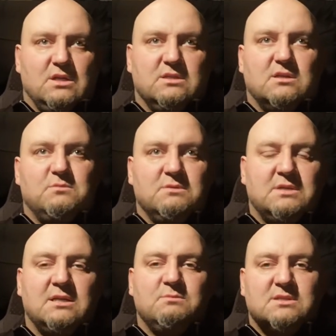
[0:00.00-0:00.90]
i co moim
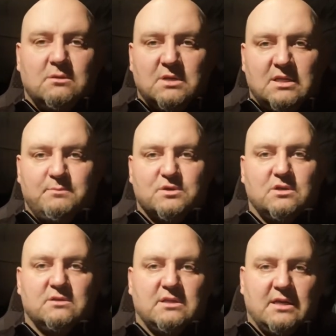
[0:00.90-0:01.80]
zdaniem jest dobre na
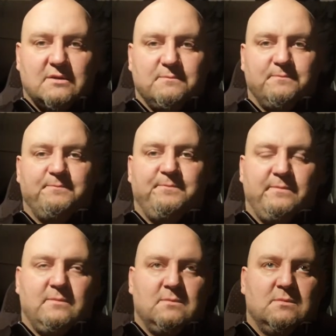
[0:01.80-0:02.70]
początek
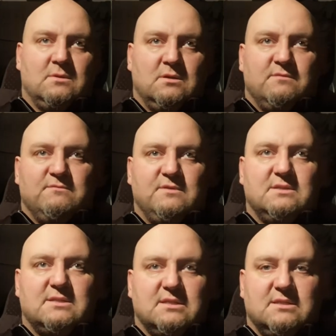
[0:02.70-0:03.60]

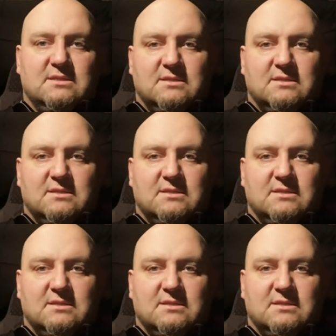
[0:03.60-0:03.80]
więc e,